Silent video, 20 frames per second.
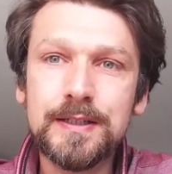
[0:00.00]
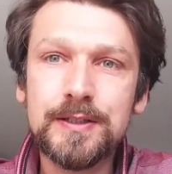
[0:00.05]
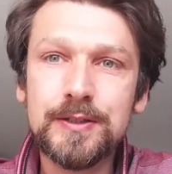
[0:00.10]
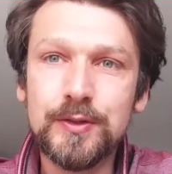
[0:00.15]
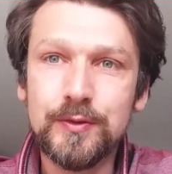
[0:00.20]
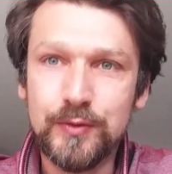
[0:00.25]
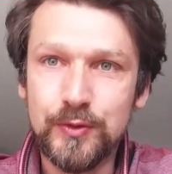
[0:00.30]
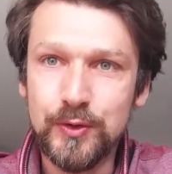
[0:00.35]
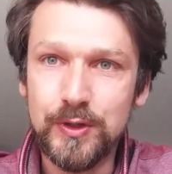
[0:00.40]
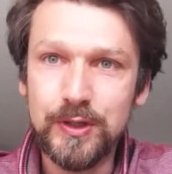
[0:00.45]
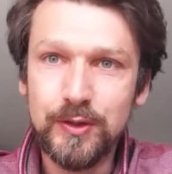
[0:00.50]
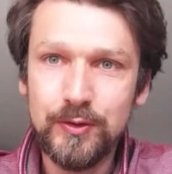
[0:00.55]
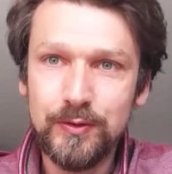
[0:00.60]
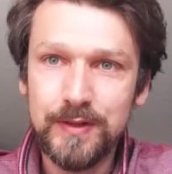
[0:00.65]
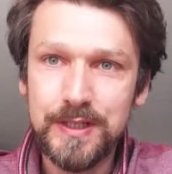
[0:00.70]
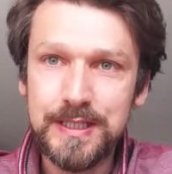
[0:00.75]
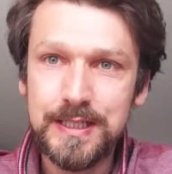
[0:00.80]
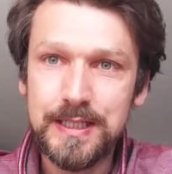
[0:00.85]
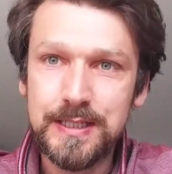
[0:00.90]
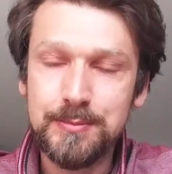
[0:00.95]
Sauf que là, on
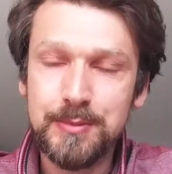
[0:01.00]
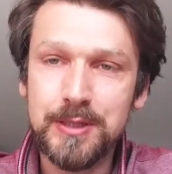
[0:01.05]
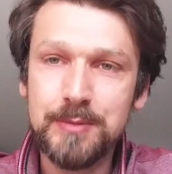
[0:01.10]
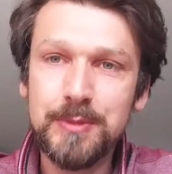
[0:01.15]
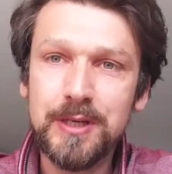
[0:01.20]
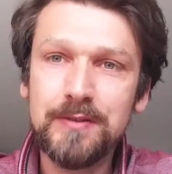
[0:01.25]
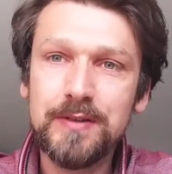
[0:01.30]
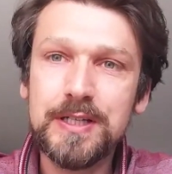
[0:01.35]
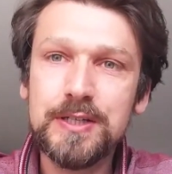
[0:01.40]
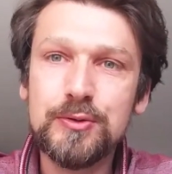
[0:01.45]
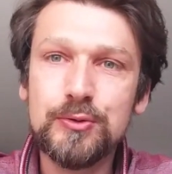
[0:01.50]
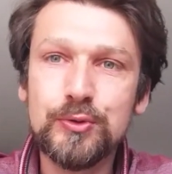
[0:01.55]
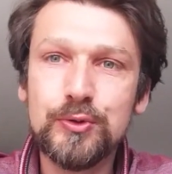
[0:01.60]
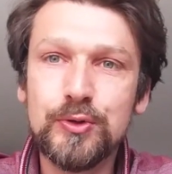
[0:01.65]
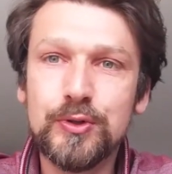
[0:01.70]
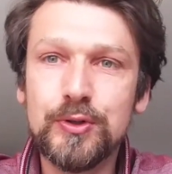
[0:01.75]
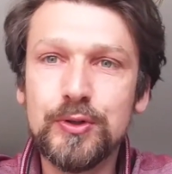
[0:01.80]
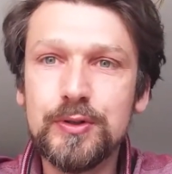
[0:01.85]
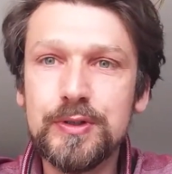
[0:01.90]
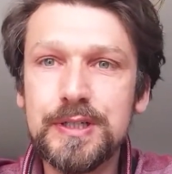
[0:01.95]
va s'exprimer avec son
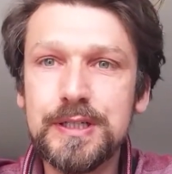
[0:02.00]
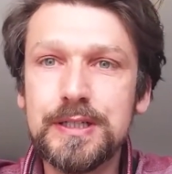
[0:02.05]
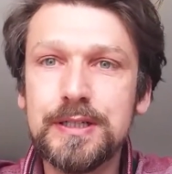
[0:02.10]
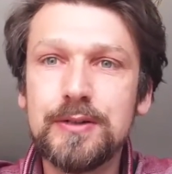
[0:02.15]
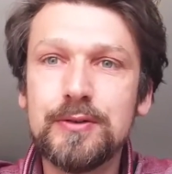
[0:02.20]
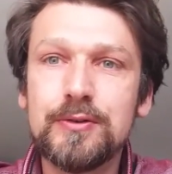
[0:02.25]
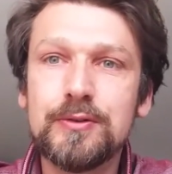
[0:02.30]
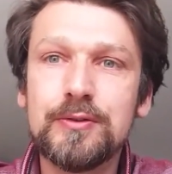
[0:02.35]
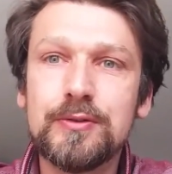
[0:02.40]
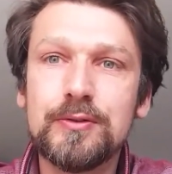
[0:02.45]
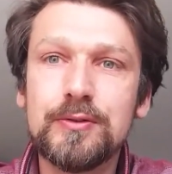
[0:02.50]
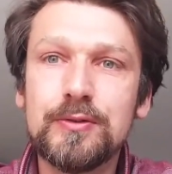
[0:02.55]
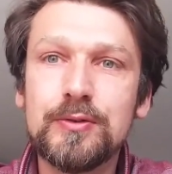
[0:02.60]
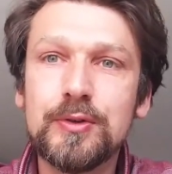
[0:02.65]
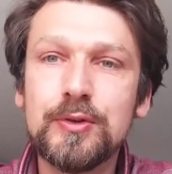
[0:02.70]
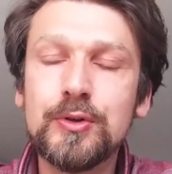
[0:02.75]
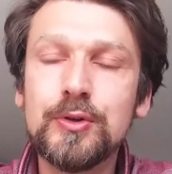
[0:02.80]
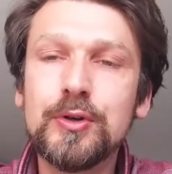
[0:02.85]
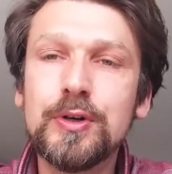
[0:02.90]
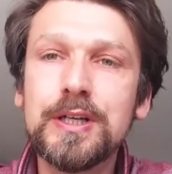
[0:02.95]
corps. C'est
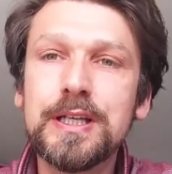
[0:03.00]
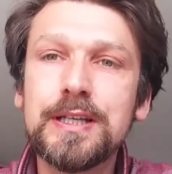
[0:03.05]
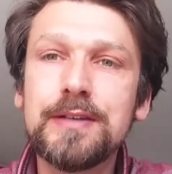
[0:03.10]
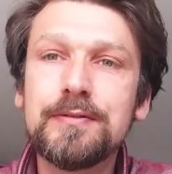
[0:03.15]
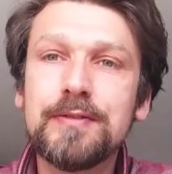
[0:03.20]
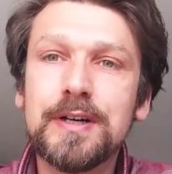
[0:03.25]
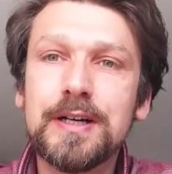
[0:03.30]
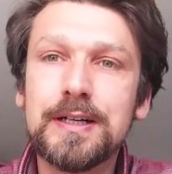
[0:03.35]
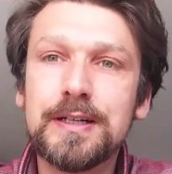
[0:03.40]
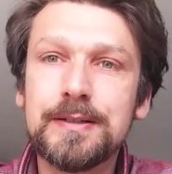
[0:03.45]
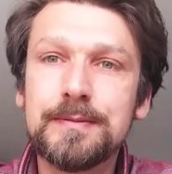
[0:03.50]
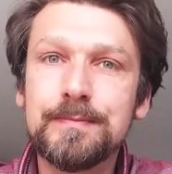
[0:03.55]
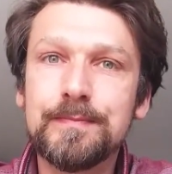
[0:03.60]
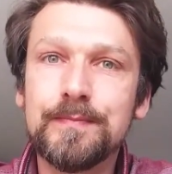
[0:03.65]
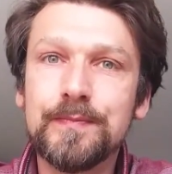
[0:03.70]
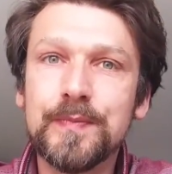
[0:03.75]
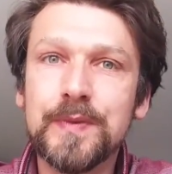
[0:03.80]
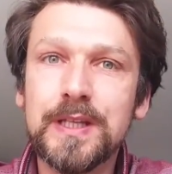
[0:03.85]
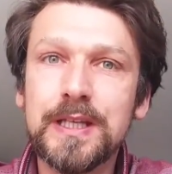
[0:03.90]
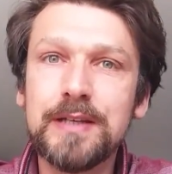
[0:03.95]
le, corps qui va,
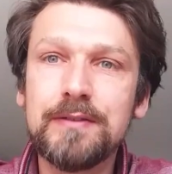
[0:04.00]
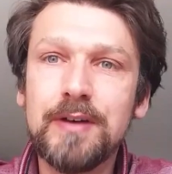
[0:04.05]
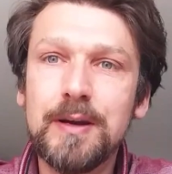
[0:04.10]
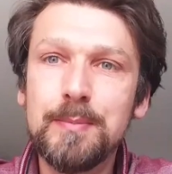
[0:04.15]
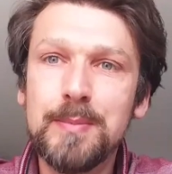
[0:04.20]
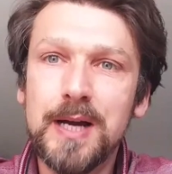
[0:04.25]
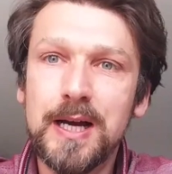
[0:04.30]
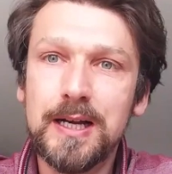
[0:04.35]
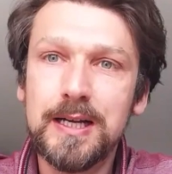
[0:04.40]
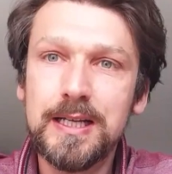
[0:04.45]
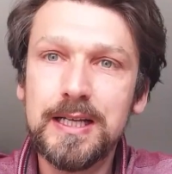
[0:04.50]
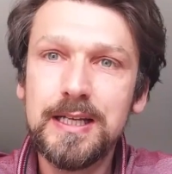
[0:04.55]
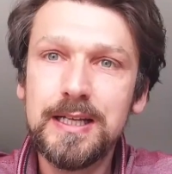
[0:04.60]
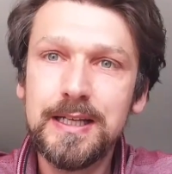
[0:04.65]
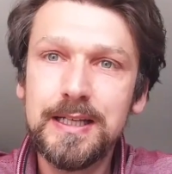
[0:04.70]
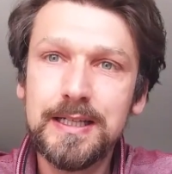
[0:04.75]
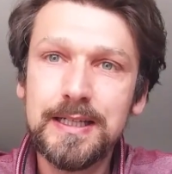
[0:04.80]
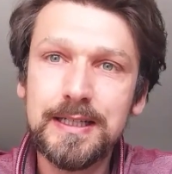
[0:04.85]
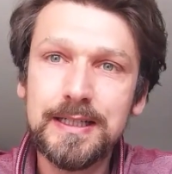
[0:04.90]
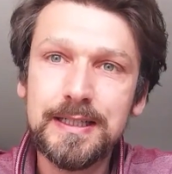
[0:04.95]
qui va parler.